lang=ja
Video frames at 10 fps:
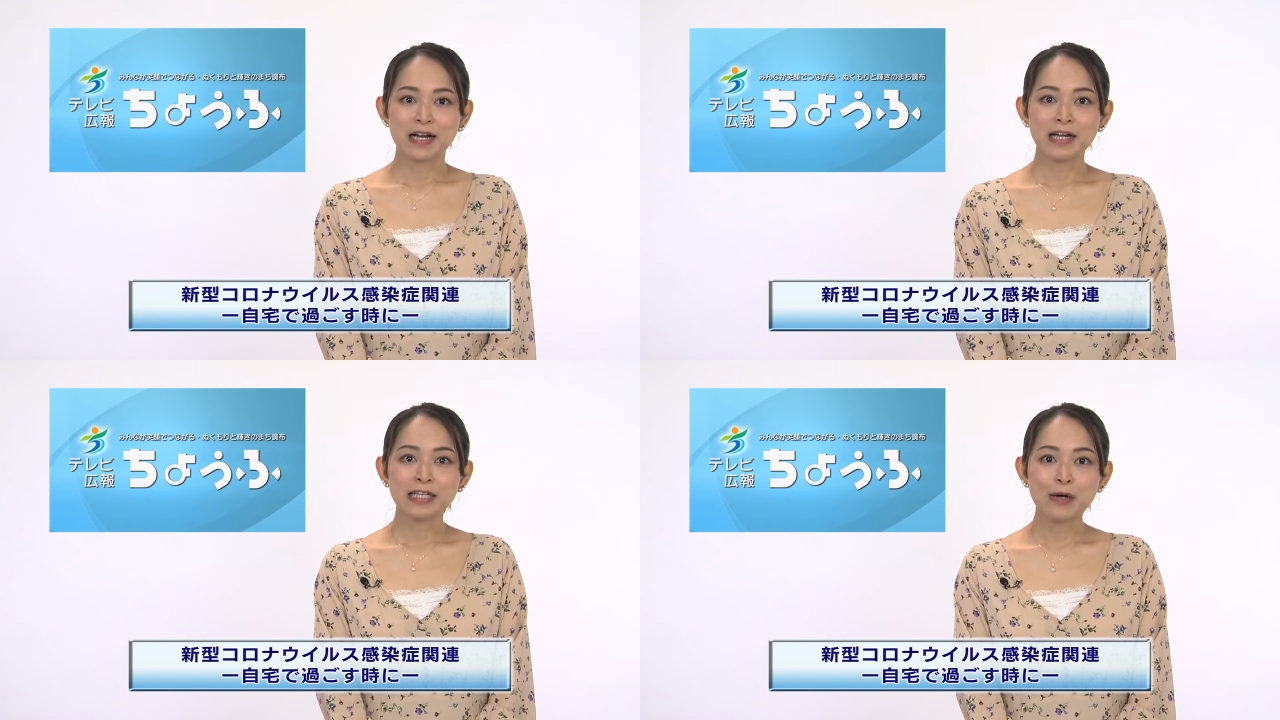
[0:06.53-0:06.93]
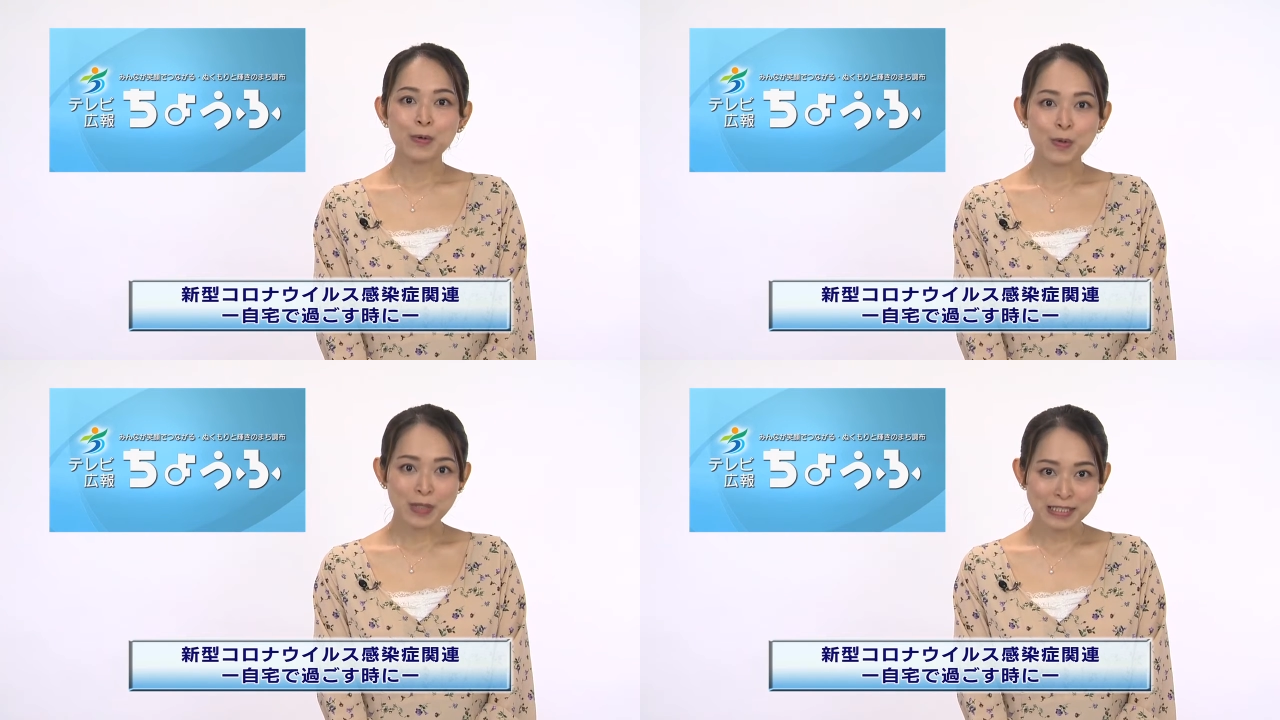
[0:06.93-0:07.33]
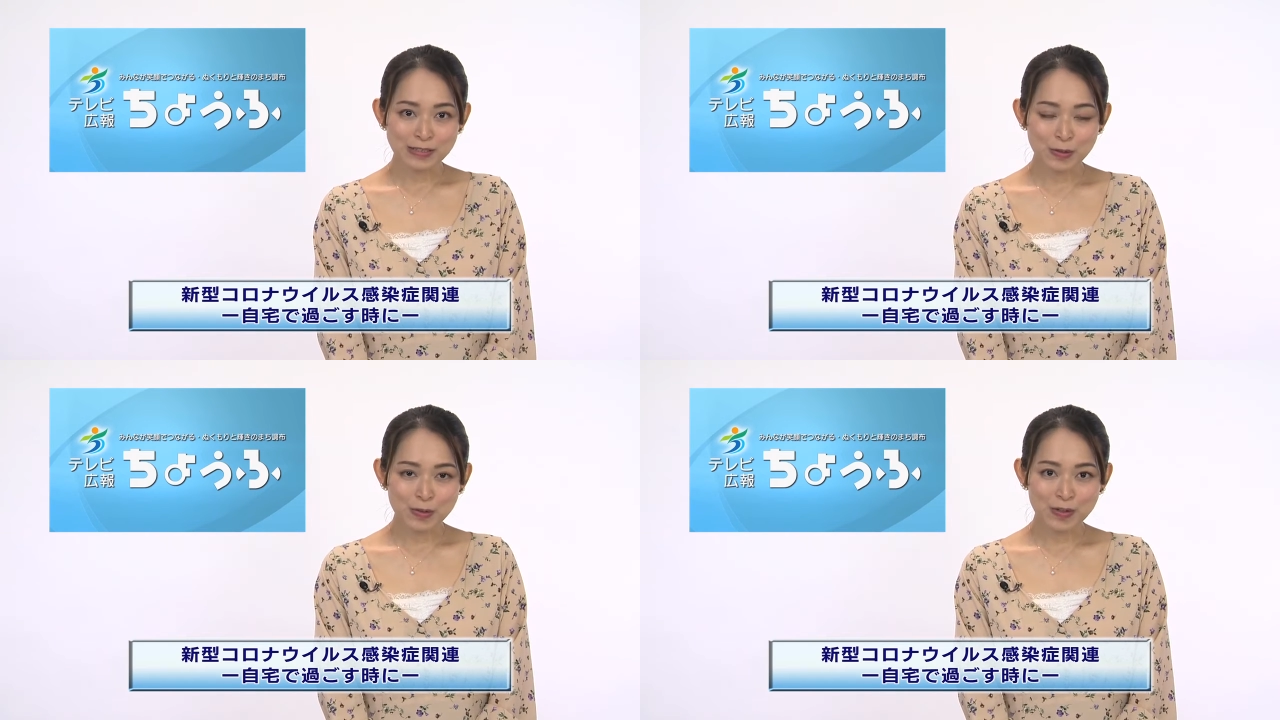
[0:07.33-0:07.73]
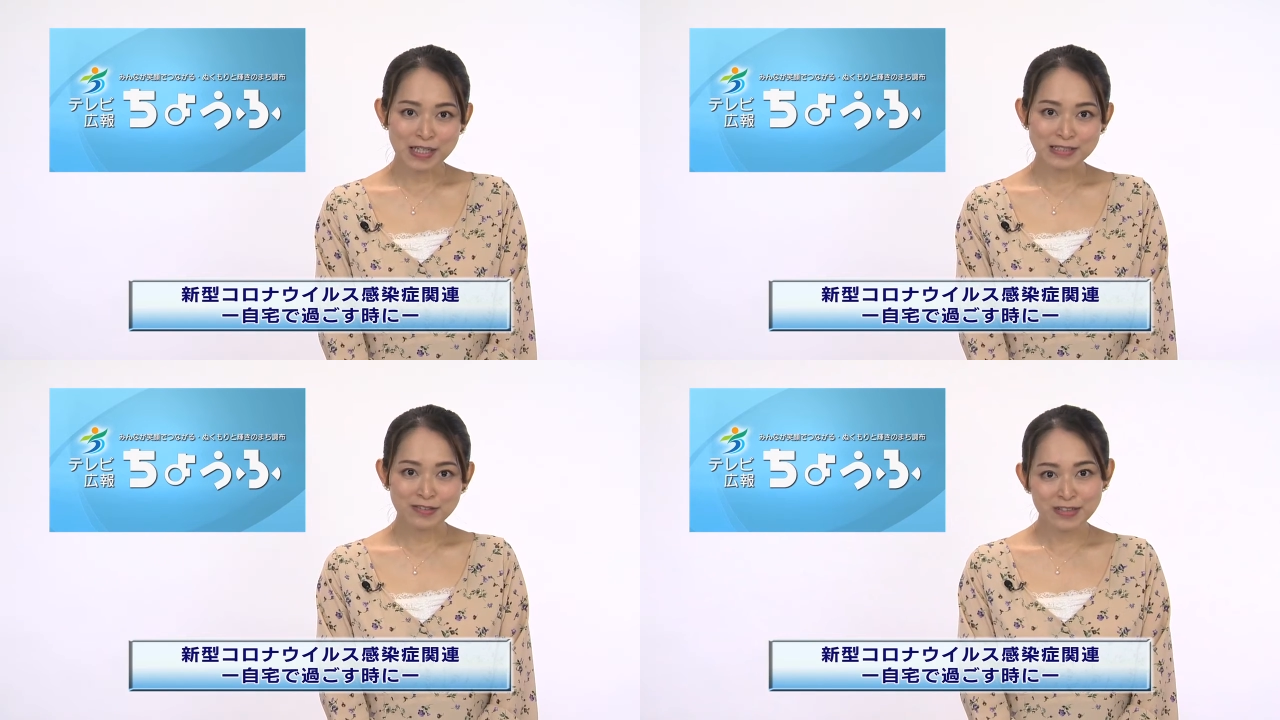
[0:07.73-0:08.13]
体を動かすこと
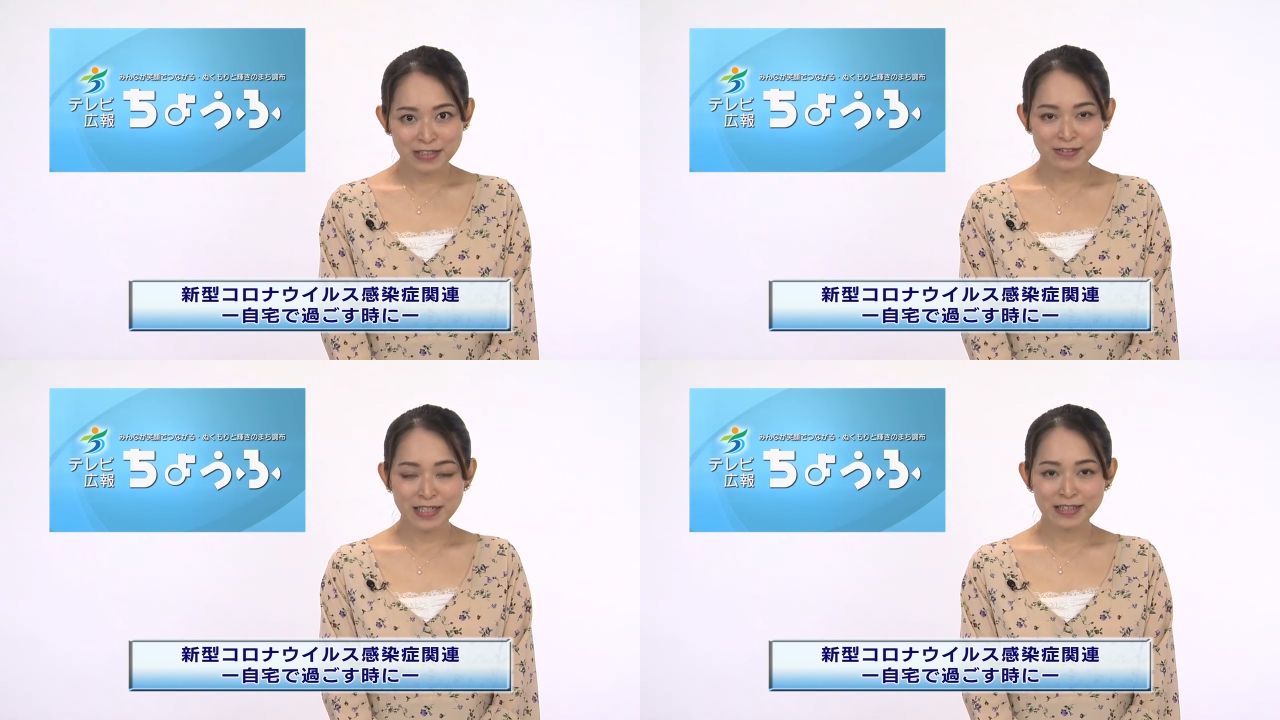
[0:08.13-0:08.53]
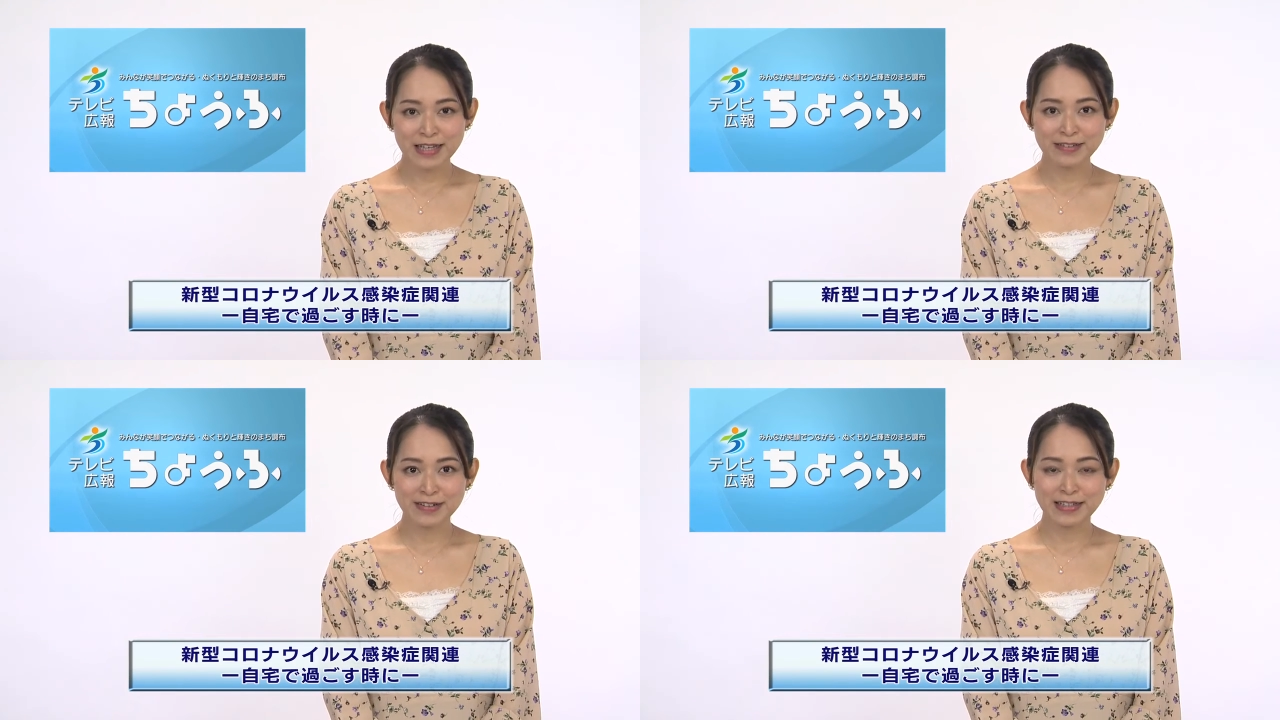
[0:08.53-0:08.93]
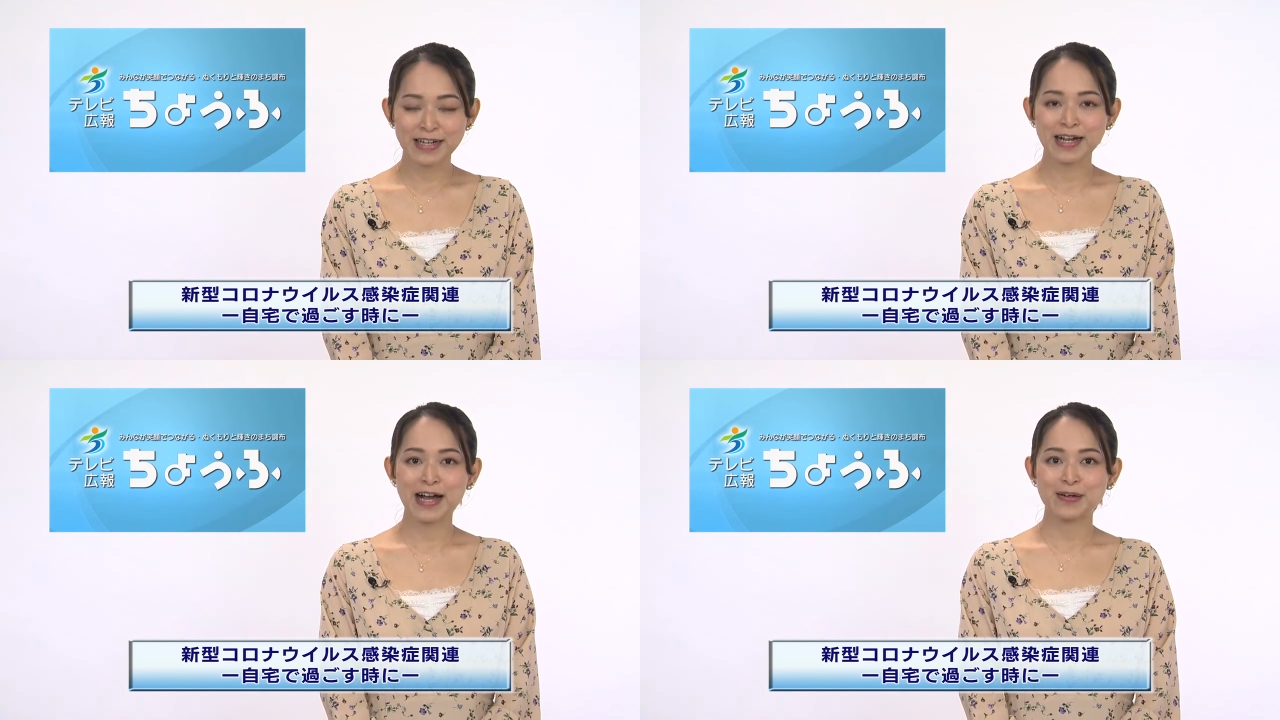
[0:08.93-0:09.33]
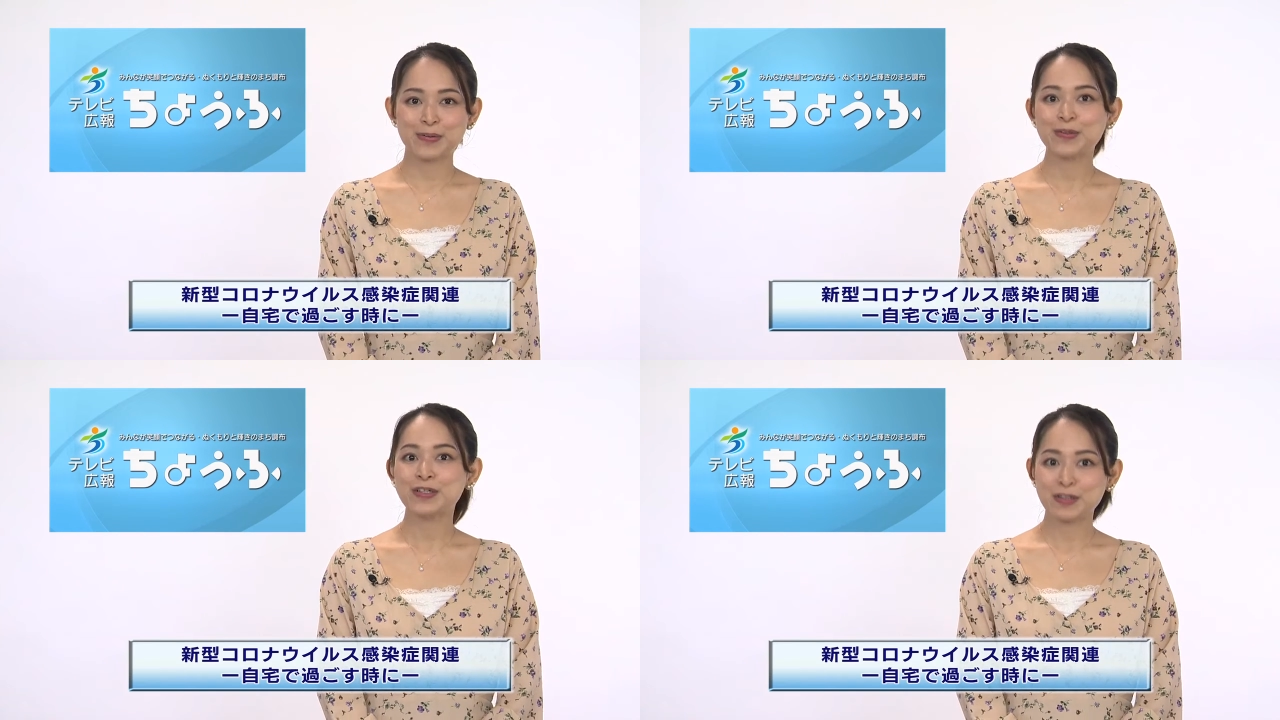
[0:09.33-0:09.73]
が少なくなっている方が
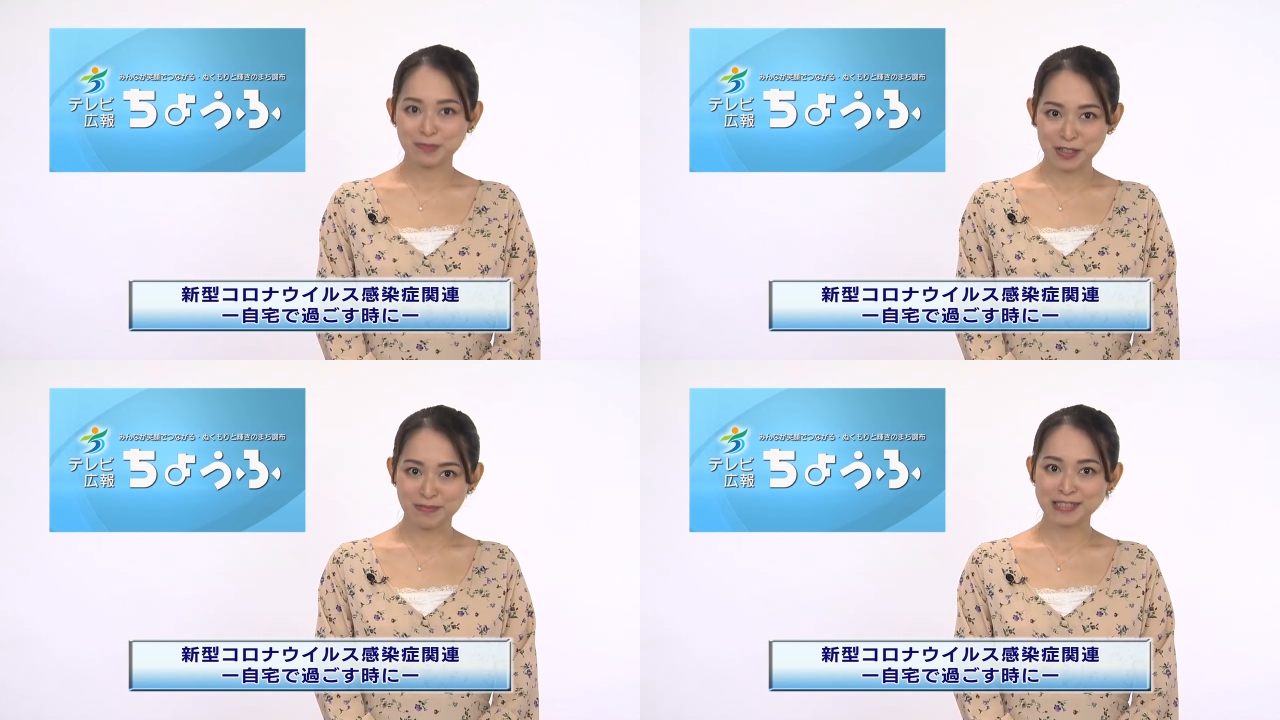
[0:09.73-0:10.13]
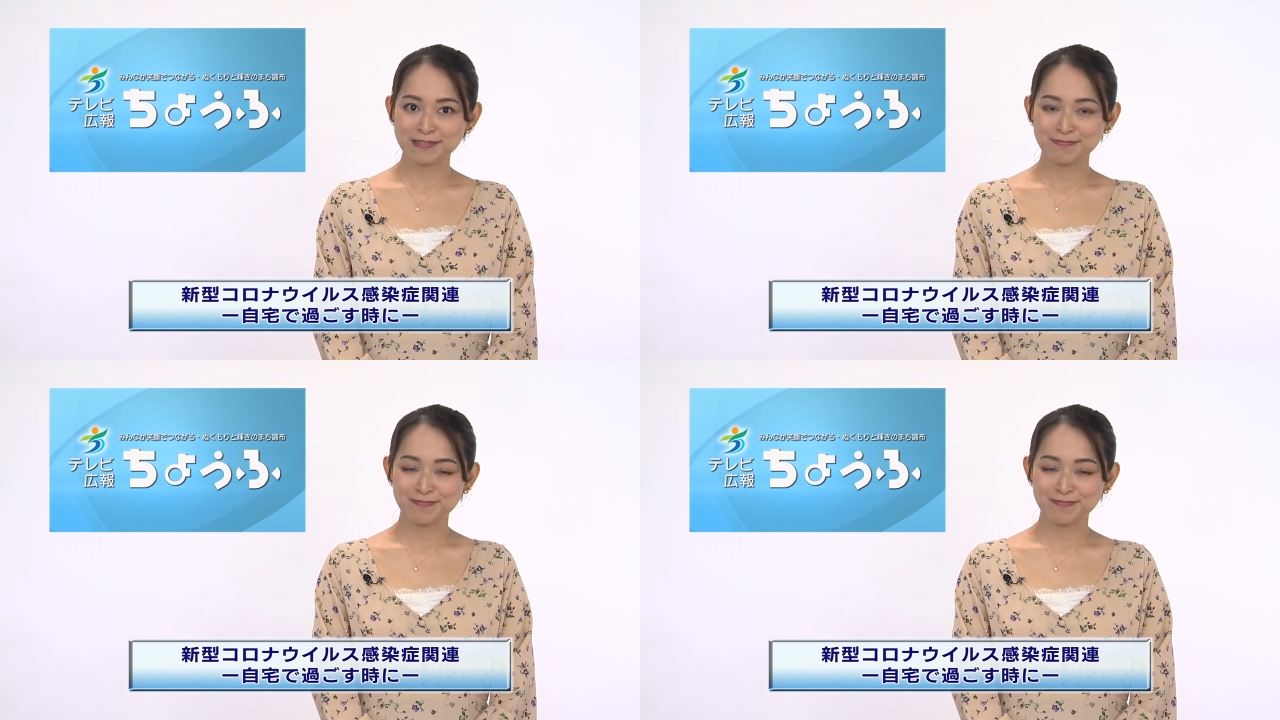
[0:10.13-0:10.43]
多いと思います